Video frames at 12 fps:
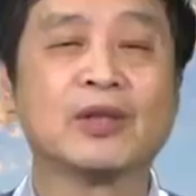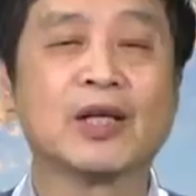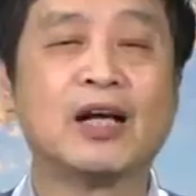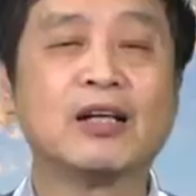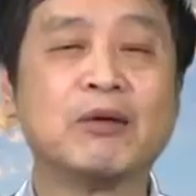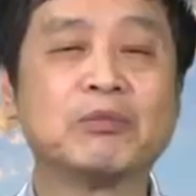
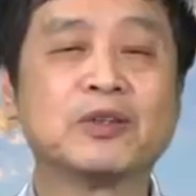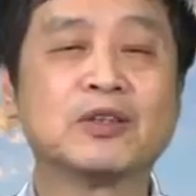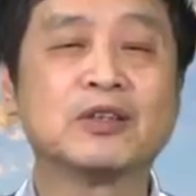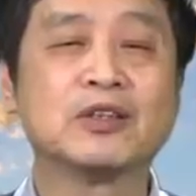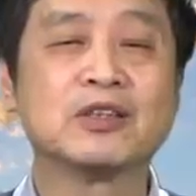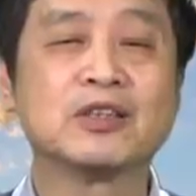高岗
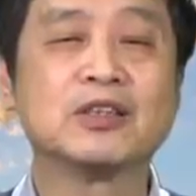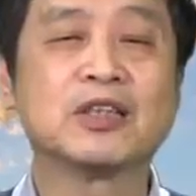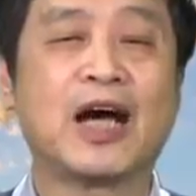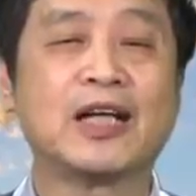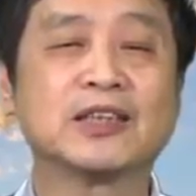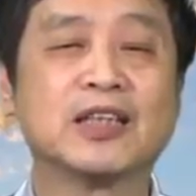是
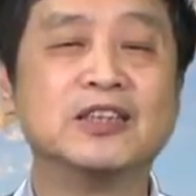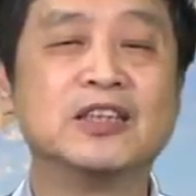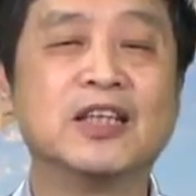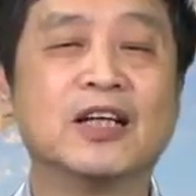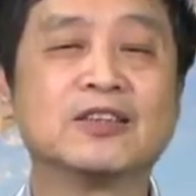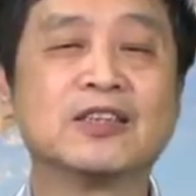他诚
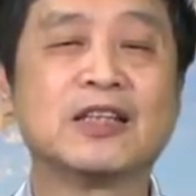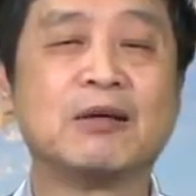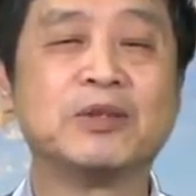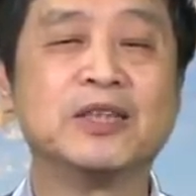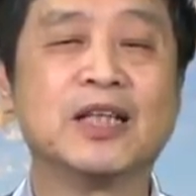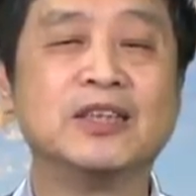心要自杀，
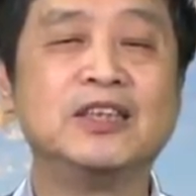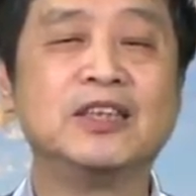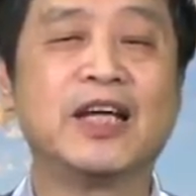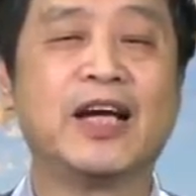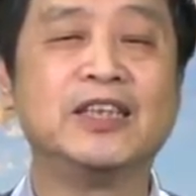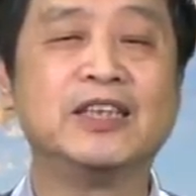平常一
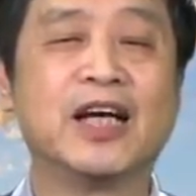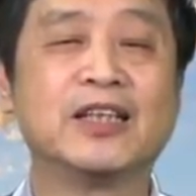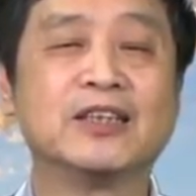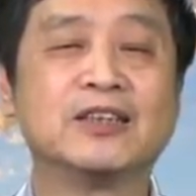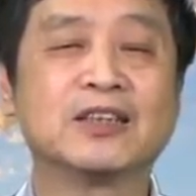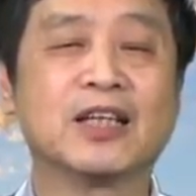点一点
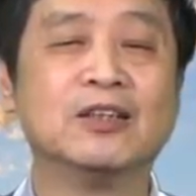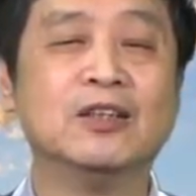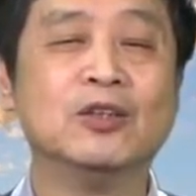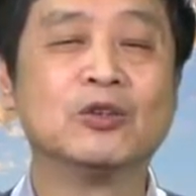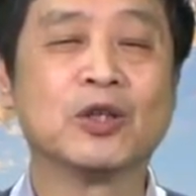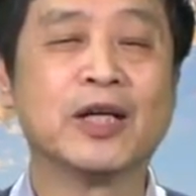的存
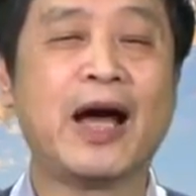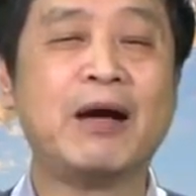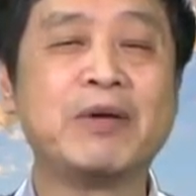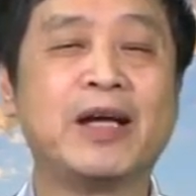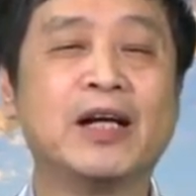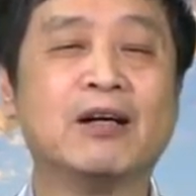存安眠